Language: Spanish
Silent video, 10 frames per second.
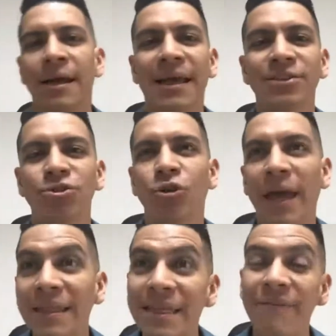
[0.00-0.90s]
qué es lo
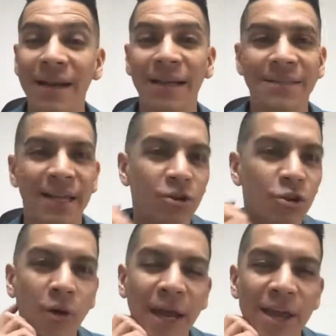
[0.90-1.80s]
que deben hacer y
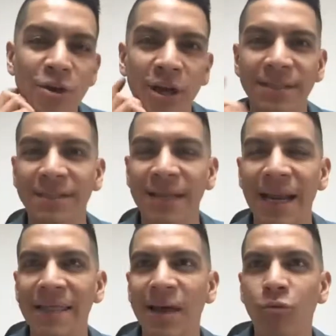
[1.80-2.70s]
todo aquello que se
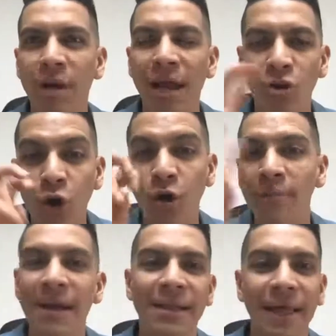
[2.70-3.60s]
sale de una
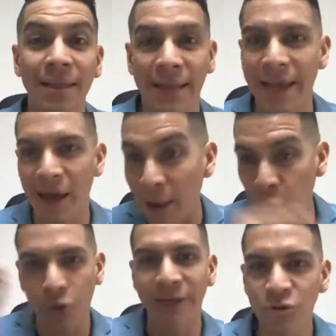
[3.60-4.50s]
normalidad, que
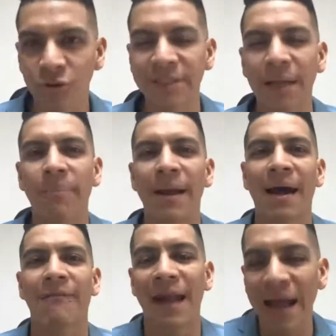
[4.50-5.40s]
aborrezco esta
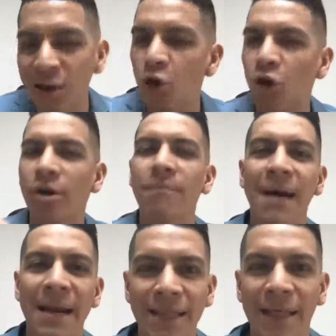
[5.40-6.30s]
palabra,
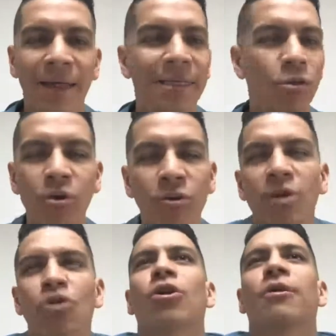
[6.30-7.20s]
normalidad, no hay
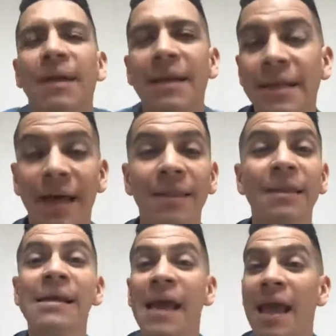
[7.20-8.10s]
una normalidad
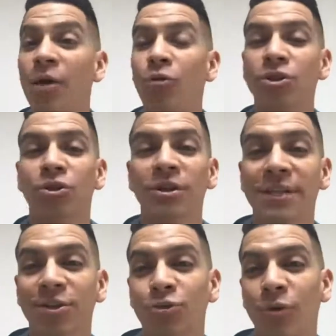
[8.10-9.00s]
en cuestiones
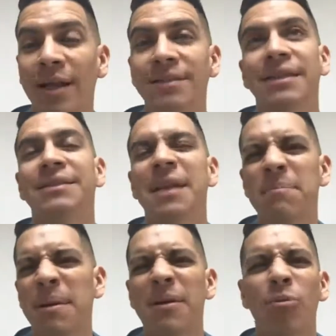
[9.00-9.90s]
sexuales y
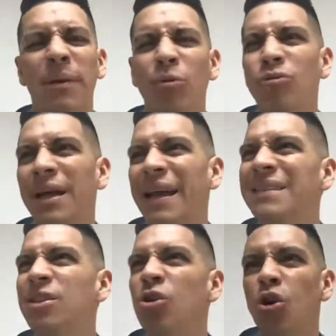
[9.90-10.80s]
siempre me lo preguntan, ¿qué
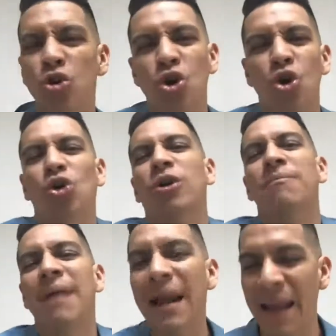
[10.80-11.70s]
es lo
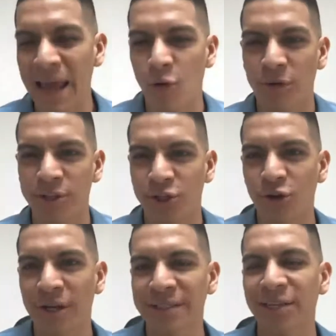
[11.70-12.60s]
normal en
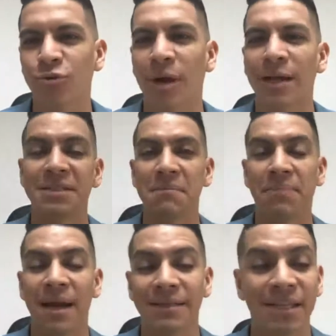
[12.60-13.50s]
cuestiones sexuales?
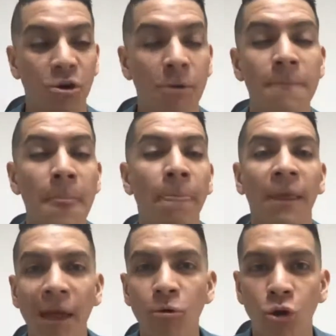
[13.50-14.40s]
Siempre les digo
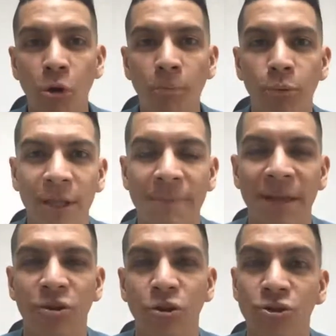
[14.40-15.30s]
que un
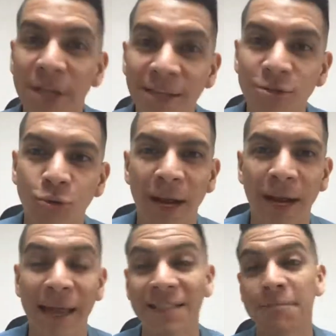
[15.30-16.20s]
comportamiento
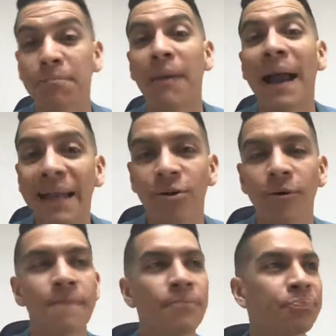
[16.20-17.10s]
sexual es
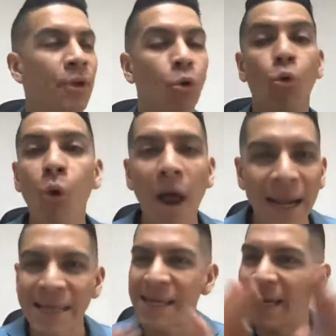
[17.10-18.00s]
válido
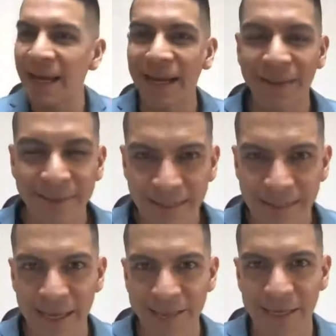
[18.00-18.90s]
cualquiera que éste
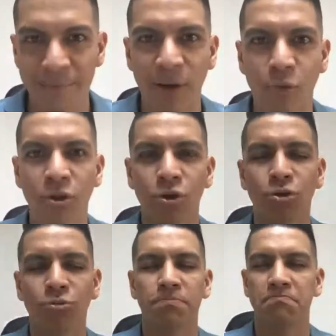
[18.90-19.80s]
sea, siempre y cuando
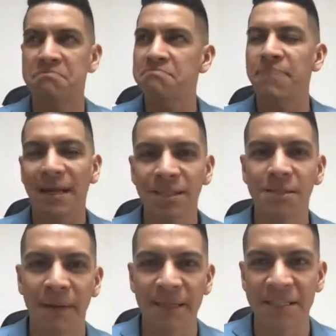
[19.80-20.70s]
los
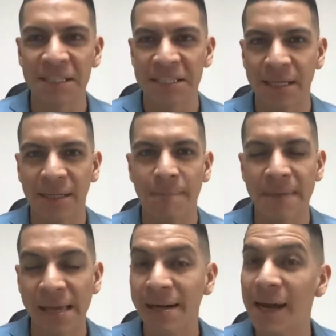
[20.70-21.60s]
participantes se sientan
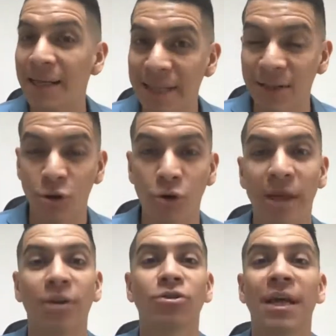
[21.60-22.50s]
bien realizándolo y
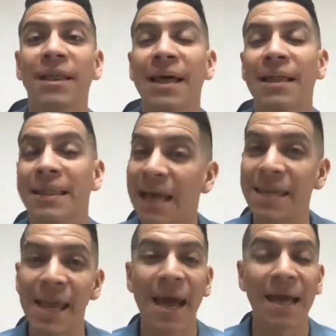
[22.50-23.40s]
que no se
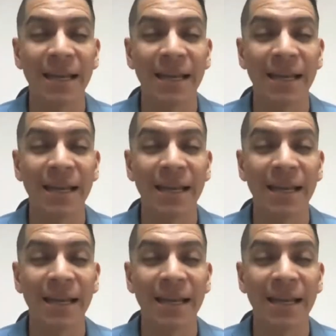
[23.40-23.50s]
dañe a